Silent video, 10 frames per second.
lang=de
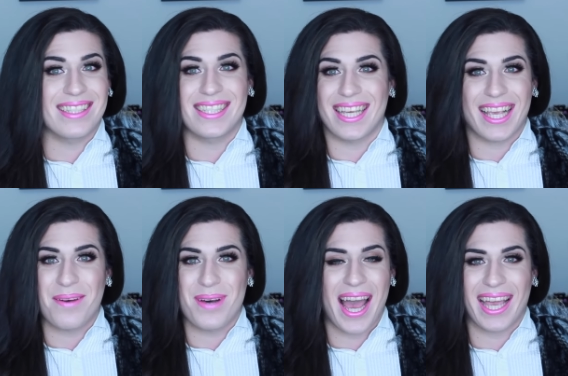an sich
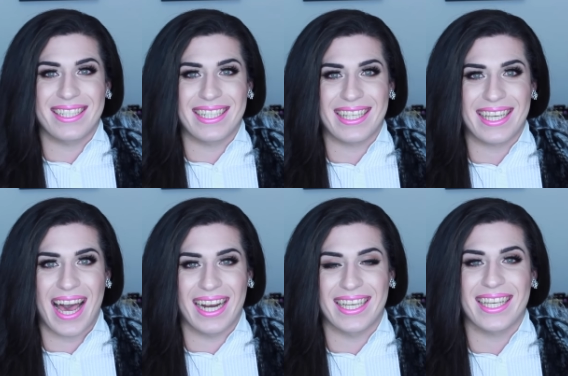aber eigentlich
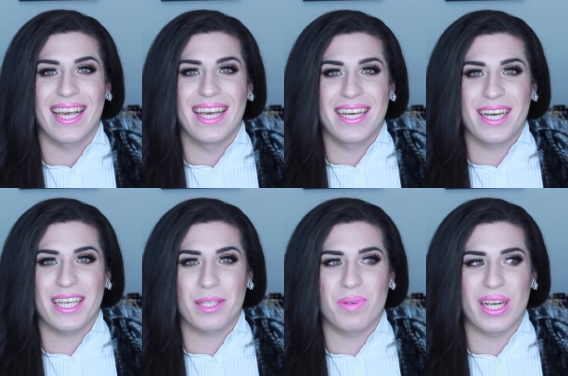gar nicht.
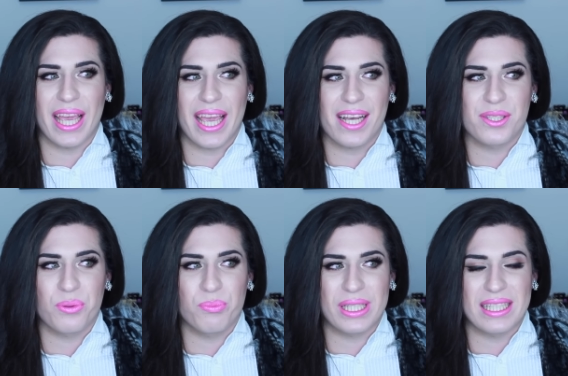Ich bin eher so
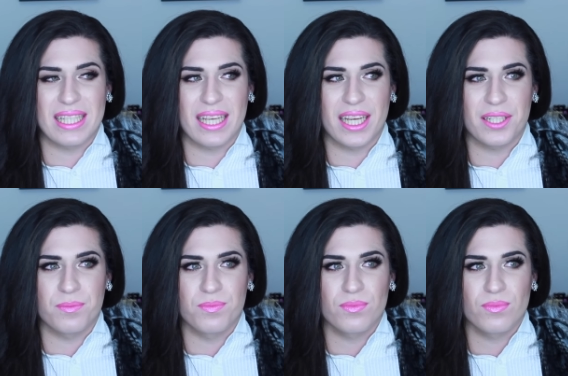ein
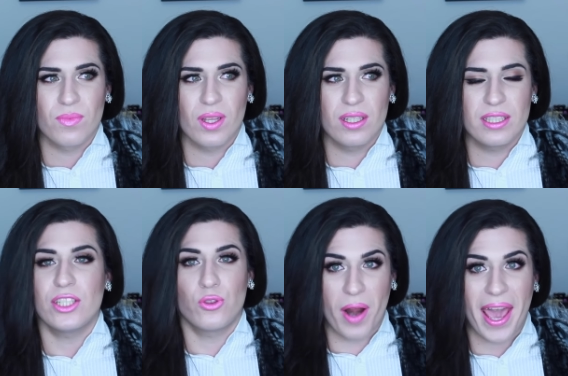bisschen
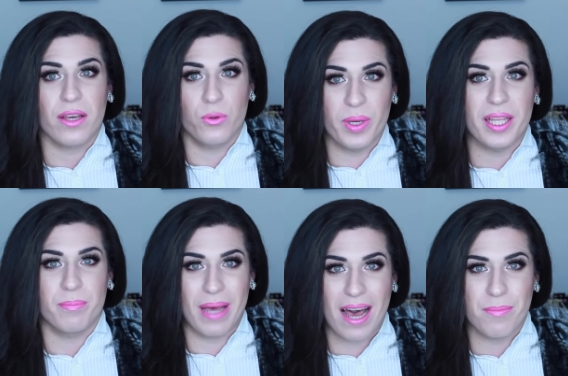die Drag
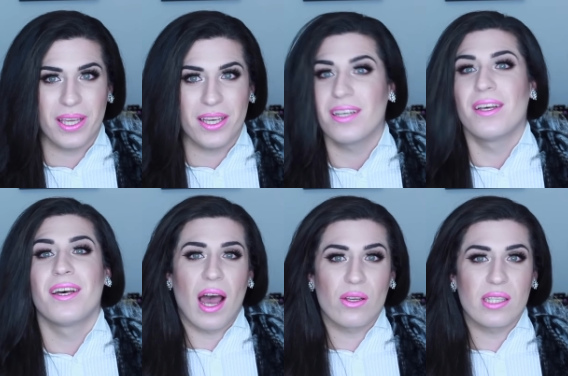Queen Barbie.
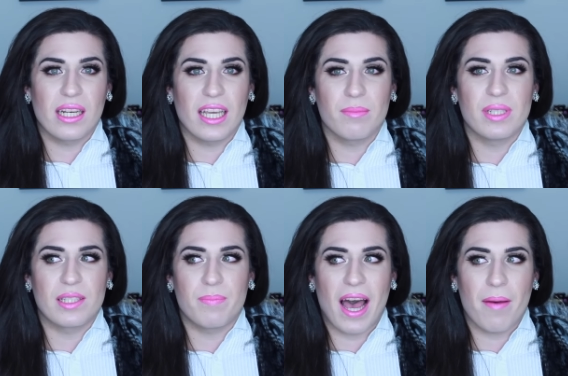Außerdem
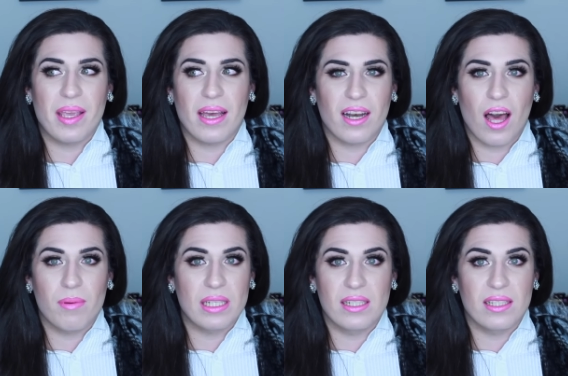ist Barbie ja,
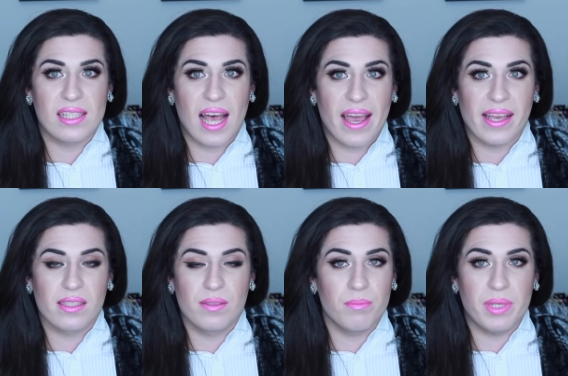glaube ich, eine
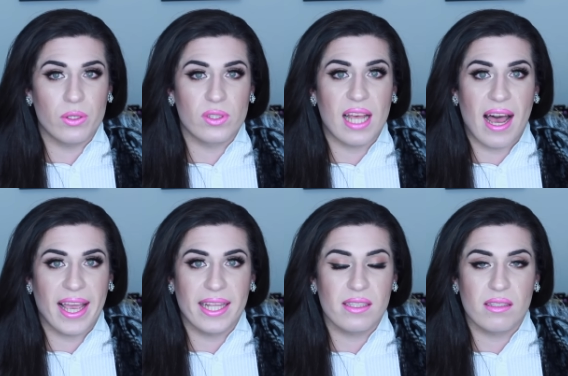Size minus
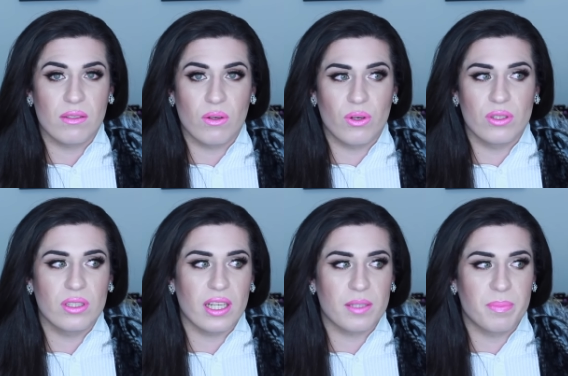1
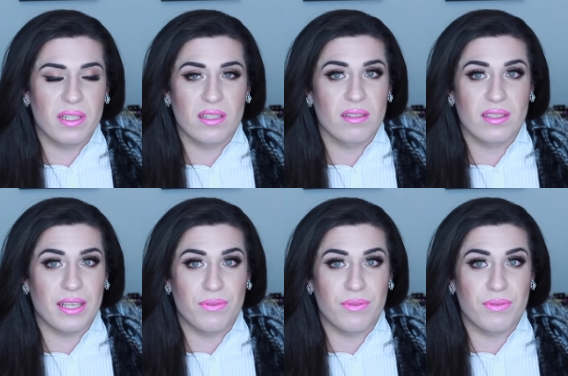und ich bin